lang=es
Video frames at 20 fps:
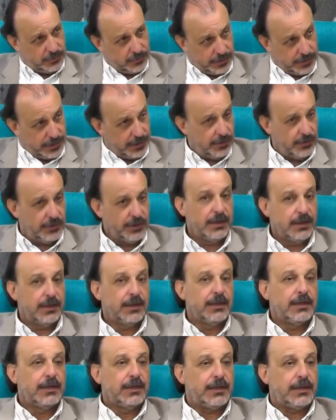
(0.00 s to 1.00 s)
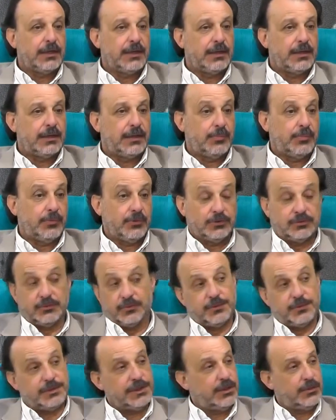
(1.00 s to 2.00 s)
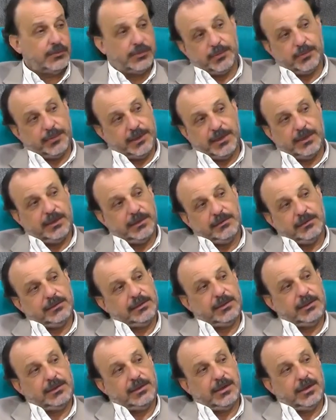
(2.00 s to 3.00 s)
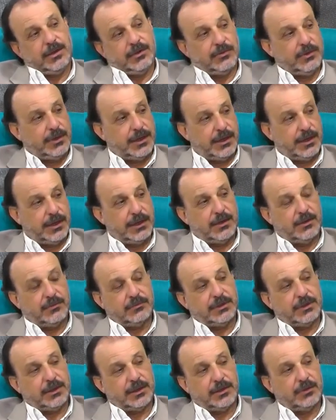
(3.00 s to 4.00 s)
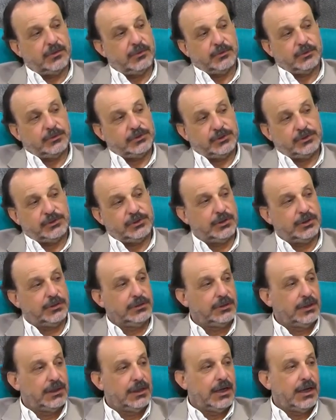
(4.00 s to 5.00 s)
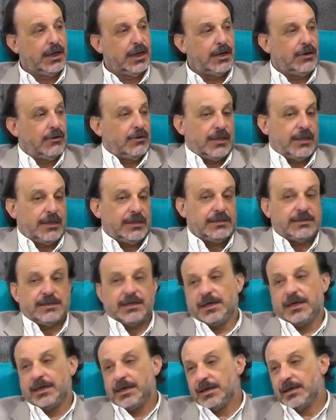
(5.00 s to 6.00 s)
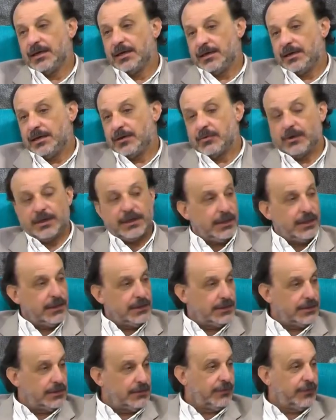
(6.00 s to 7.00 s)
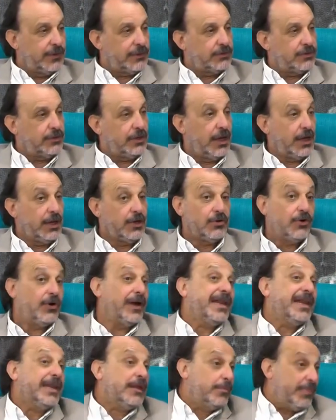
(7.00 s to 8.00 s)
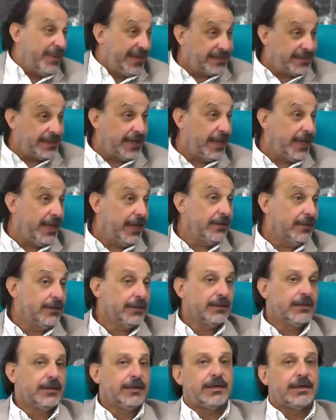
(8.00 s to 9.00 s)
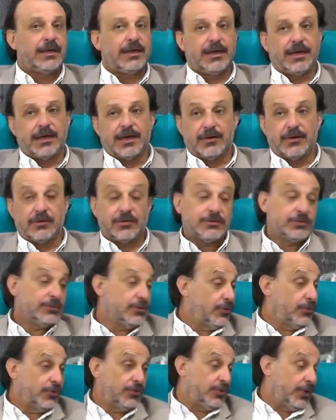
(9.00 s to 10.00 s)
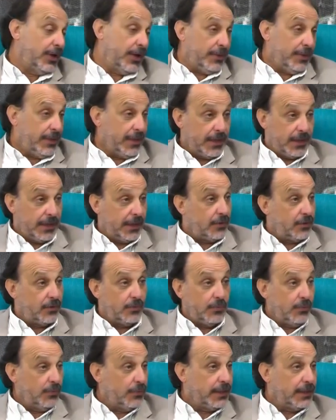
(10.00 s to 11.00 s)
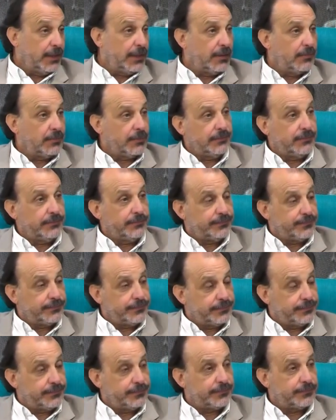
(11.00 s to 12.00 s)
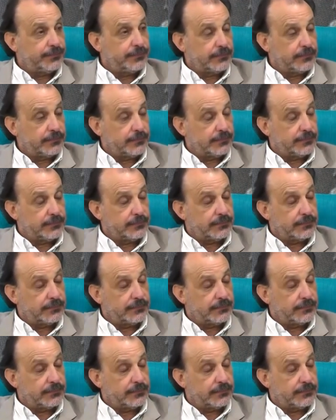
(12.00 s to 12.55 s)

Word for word: corrieron. Y tampoco somos villanos por pedir este, ahora una recomposición a lo que dice eh, cualquier índice inflacionario, el IPC, eh, a lo que son los costos de la vida comunes, digamos. ¿no? Claro, sí.